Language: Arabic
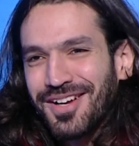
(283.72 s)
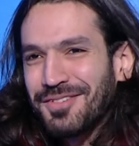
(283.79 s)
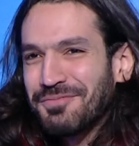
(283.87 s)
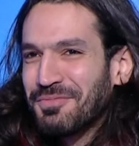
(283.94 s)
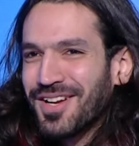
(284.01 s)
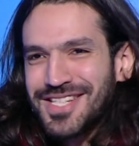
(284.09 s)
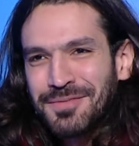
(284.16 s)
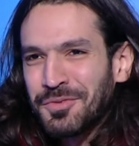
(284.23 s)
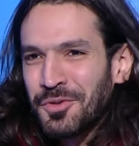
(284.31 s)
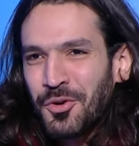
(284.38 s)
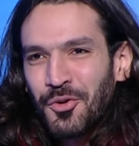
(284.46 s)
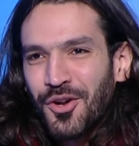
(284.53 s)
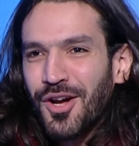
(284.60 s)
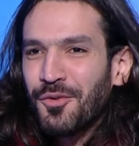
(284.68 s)
ما سبت
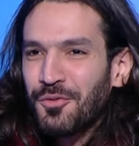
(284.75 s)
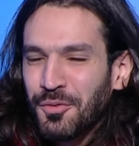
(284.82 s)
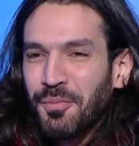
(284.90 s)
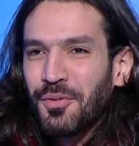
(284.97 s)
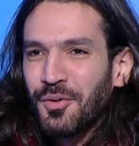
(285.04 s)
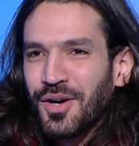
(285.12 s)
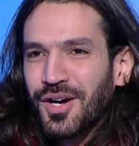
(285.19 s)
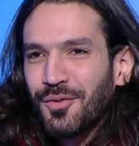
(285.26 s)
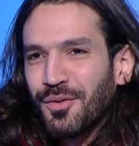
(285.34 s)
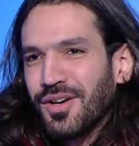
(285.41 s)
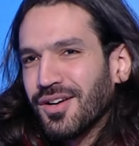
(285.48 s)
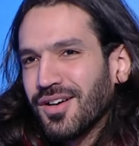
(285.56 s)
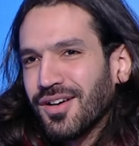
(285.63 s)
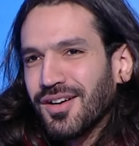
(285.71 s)
الكوره
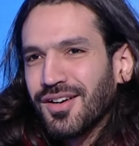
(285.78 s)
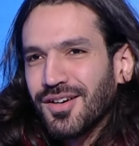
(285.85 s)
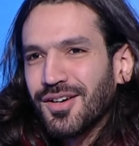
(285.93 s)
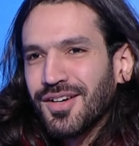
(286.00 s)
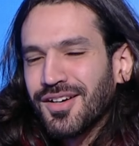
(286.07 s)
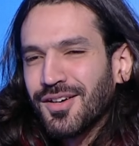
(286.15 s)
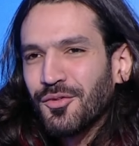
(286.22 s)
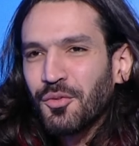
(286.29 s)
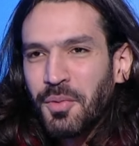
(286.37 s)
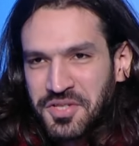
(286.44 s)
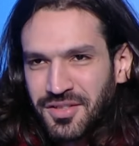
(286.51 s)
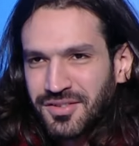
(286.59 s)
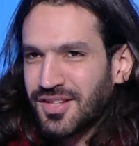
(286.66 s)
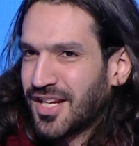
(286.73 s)

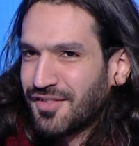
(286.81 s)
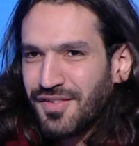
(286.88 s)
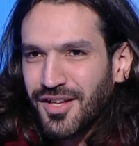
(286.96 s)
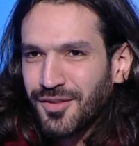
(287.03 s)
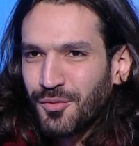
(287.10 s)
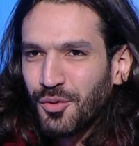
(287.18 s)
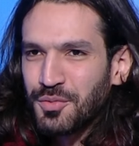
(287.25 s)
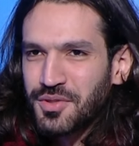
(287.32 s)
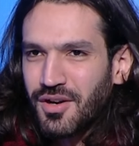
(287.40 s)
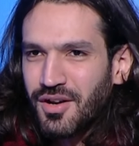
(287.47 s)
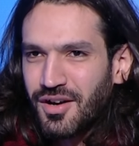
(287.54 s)
واتبسطت يعني في الهاندبول بصراحه